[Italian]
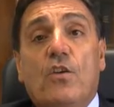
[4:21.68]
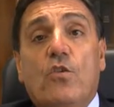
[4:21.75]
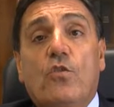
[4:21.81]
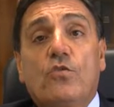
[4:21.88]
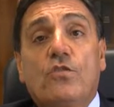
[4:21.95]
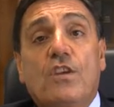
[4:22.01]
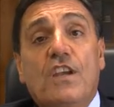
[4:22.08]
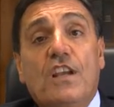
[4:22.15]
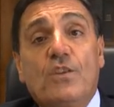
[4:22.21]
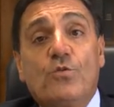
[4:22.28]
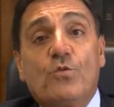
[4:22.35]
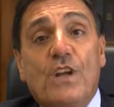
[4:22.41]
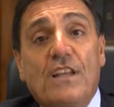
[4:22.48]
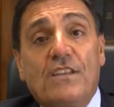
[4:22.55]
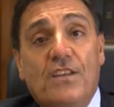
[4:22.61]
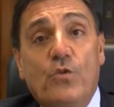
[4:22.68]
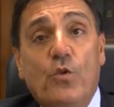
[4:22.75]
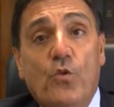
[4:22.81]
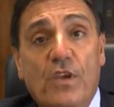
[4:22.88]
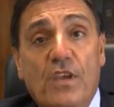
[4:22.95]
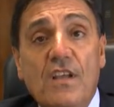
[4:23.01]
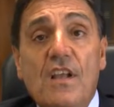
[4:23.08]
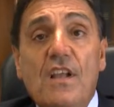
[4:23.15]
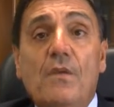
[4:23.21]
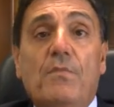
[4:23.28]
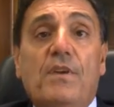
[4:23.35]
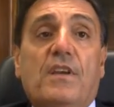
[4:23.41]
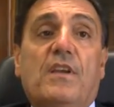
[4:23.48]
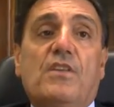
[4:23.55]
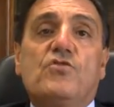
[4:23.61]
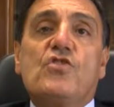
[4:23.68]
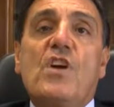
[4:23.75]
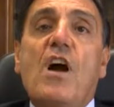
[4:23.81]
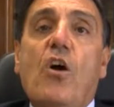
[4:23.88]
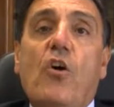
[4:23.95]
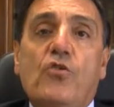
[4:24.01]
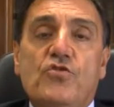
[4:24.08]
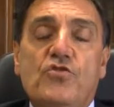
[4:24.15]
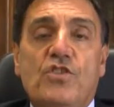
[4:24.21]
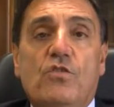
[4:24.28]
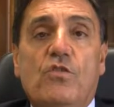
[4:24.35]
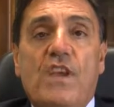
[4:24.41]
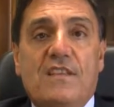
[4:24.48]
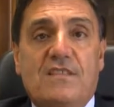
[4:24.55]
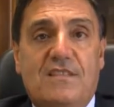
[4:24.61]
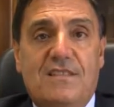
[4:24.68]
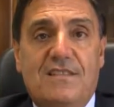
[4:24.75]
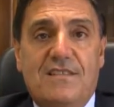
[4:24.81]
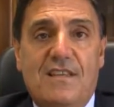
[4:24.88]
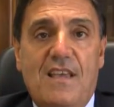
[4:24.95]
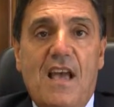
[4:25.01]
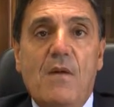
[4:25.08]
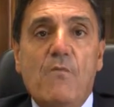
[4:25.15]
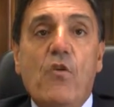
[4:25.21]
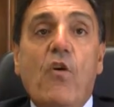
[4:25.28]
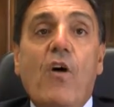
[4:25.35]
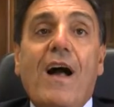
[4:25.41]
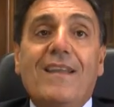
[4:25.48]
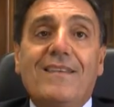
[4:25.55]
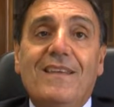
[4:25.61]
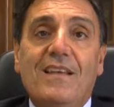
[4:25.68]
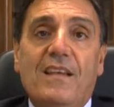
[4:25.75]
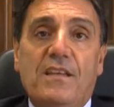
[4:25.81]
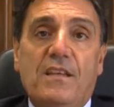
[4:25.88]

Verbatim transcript: con il durante noi, perché già oggi noi assistiamo a delle